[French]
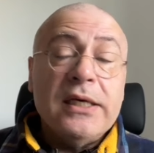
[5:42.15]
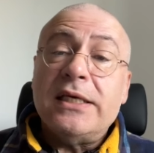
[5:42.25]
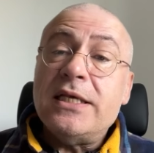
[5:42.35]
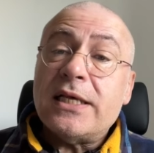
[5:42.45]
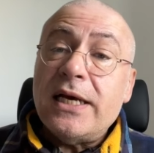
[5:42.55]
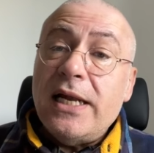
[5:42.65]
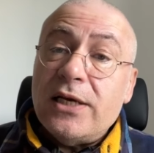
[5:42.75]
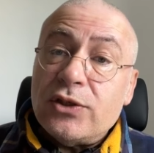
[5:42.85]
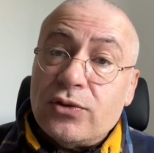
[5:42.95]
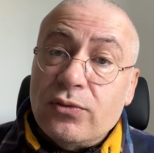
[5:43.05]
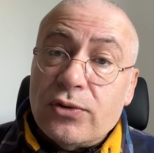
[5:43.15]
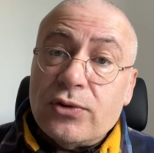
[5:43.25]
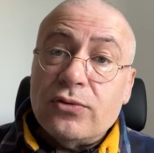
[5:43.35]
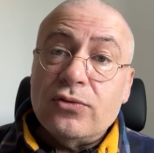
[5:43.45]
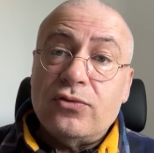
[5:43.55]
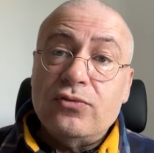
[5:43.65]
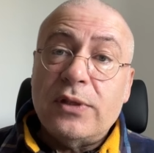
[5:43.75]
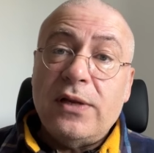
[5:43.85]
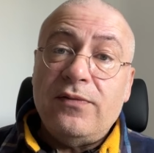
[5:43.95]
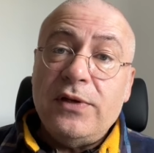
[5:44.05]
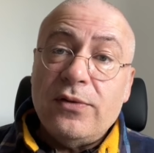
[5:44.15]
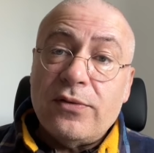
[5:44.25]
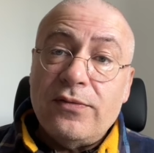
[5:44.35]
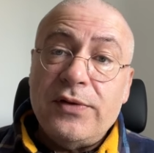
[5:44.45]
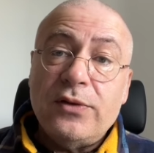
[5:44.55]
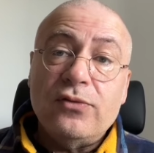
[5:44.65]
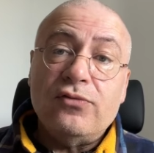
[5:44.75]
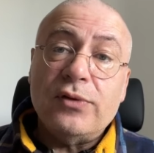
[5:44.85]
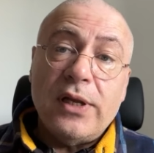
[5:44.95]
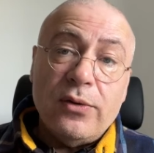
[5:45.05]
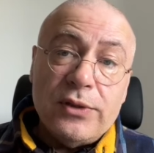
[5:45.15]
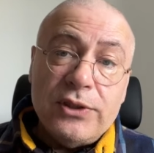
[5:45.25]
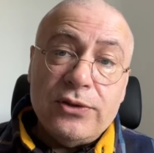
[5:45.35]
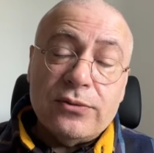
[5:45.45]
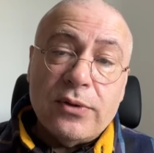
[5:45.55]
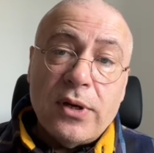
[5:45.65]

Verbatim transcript: qui serait la source de toutes les philosophies et de toutes les religions